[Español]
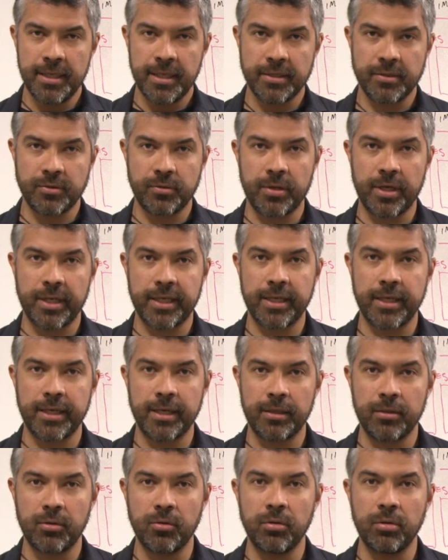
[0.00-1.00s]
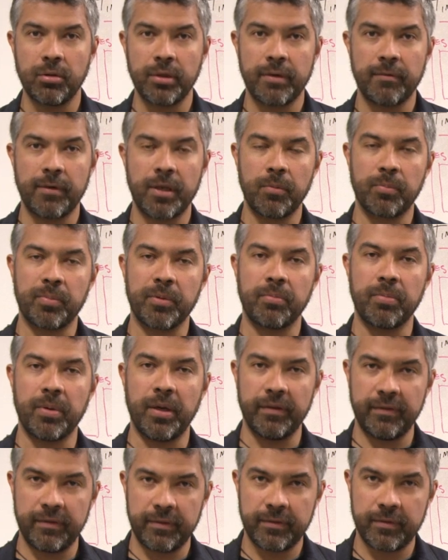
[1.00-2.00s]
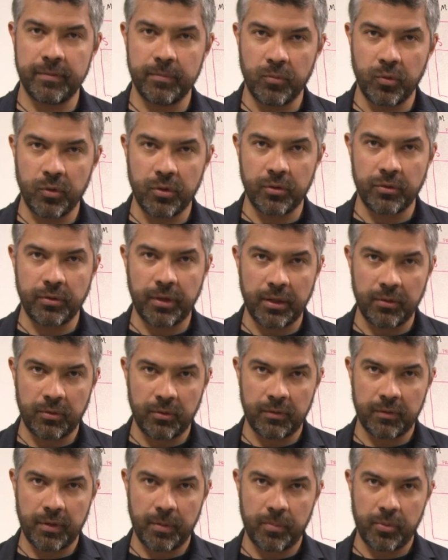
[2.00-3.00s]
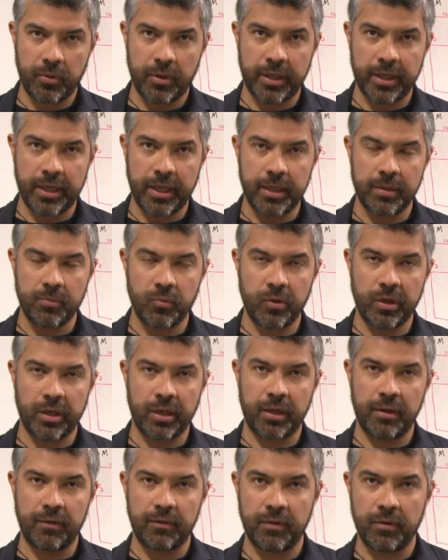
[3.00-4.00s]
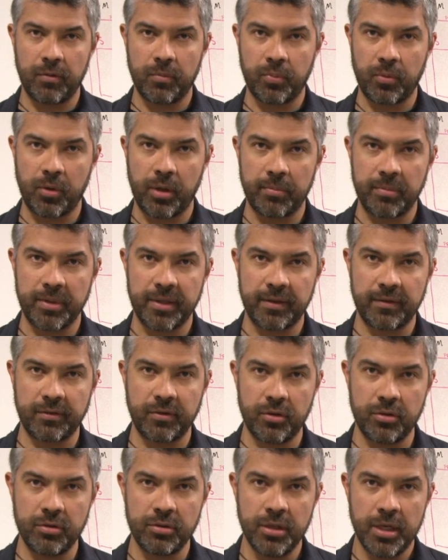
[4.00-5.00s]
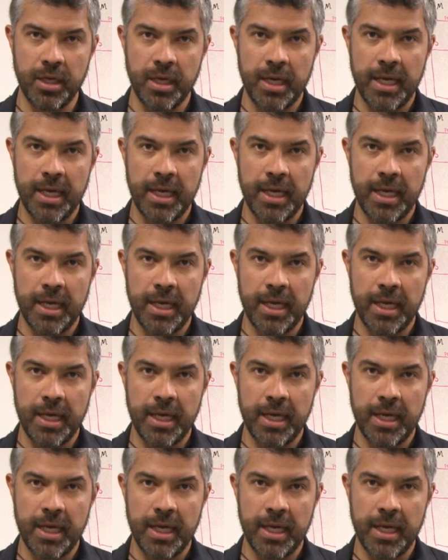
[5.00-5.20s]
Estoy aquí en el Google Developer Bus, muy contento de estar por acá y muy agradecido por la invitación.